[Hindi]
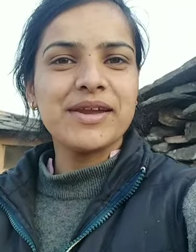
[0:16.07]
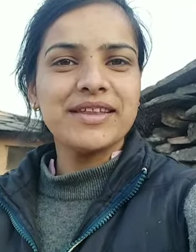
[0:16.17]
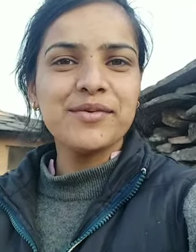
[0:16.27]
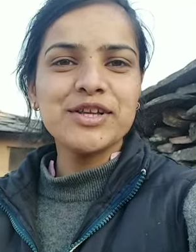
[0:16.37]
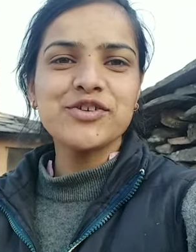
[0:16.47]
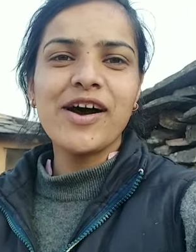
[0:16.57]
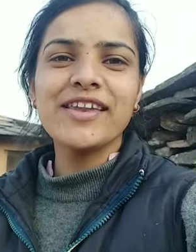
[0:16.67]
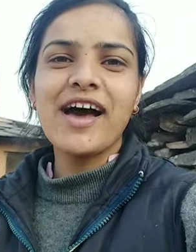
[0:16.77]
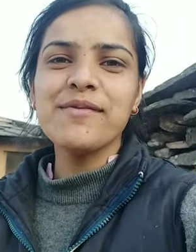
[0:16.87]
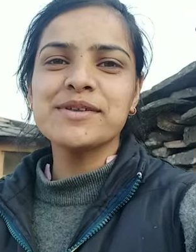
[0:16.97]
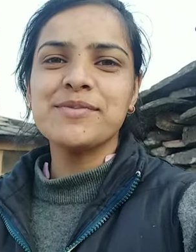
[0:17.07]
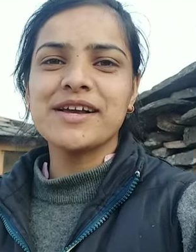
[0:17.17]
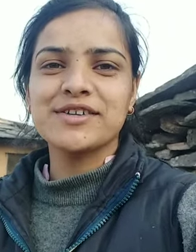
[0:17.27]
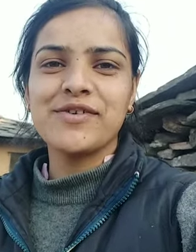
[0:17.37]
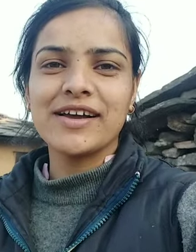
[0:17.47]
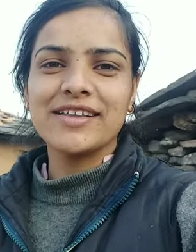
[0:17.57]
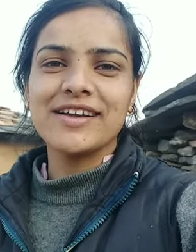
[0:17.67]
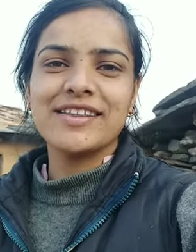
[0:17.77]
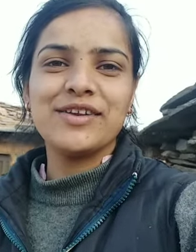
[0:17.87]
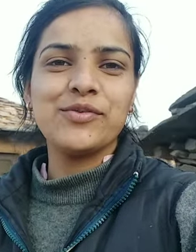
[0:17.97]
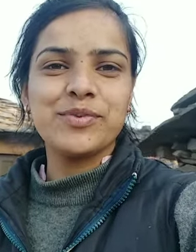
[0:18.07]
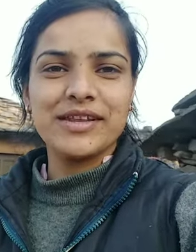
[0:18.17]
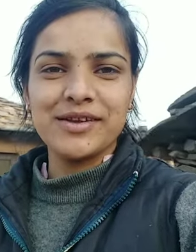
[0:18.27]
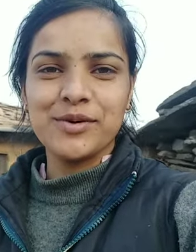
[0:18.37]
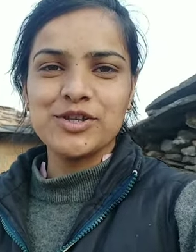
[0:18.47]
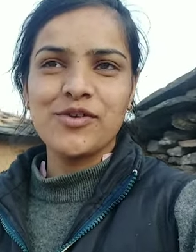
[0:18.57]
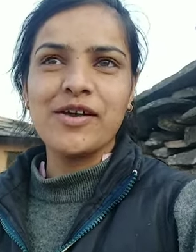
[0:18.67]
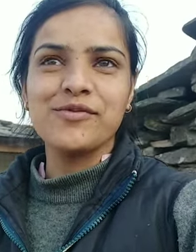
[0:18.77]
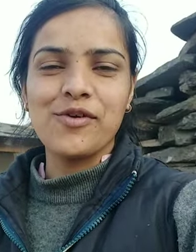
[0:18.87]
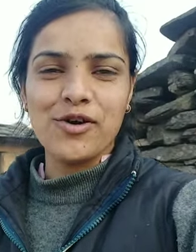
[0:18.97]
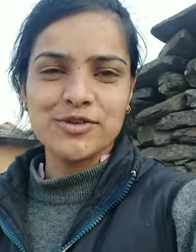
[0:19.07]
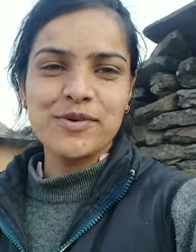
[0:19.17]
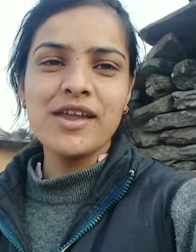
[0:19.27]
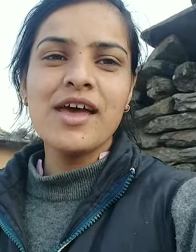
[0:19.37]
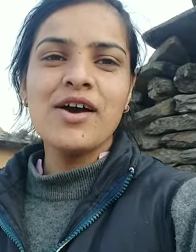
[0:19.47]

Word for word: प्रतिभा चौहान आप सभी का स्वागत करती हूँ प्रतिभा चौहान व्लॉग्स पर